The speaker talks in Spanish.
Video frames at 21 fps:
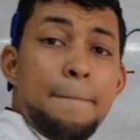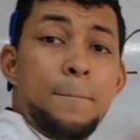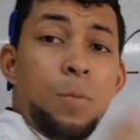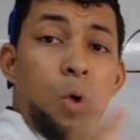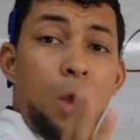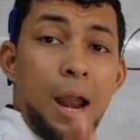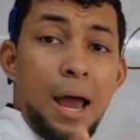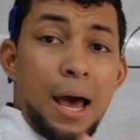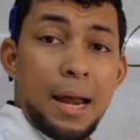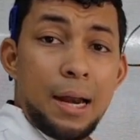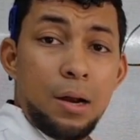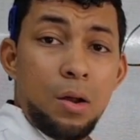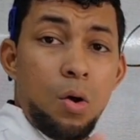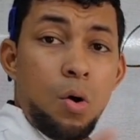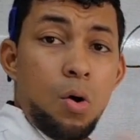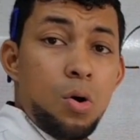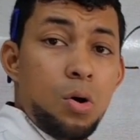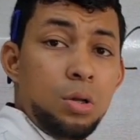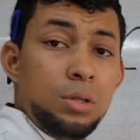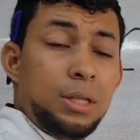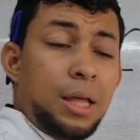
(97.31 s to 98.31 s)
molar
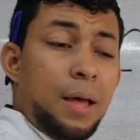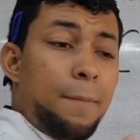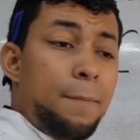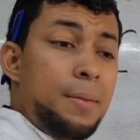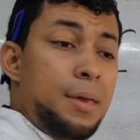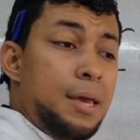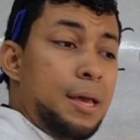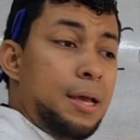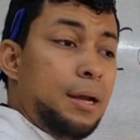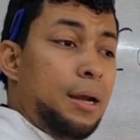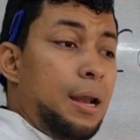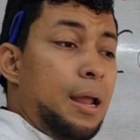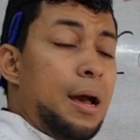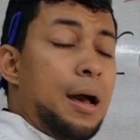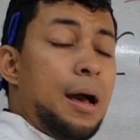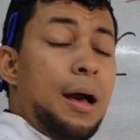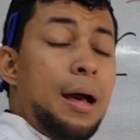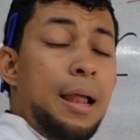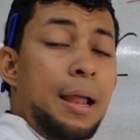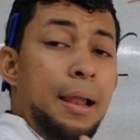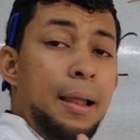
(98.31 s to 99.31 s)
o también
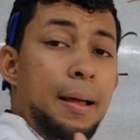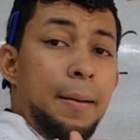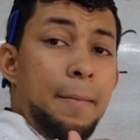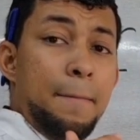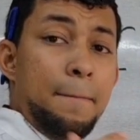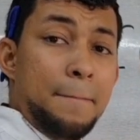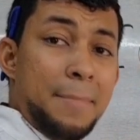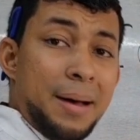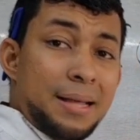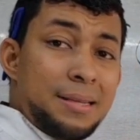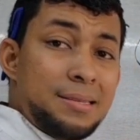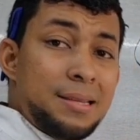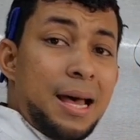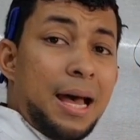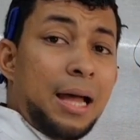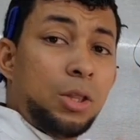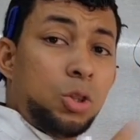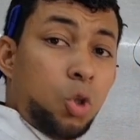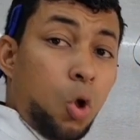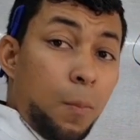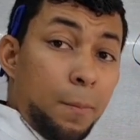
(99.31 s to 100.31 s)
la
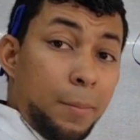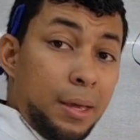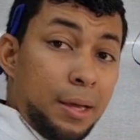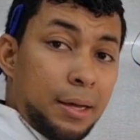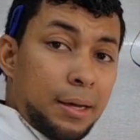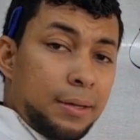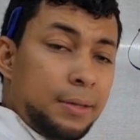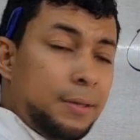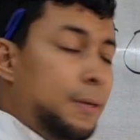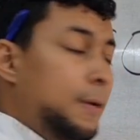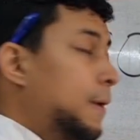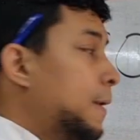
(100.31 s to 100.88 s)
masa atómica.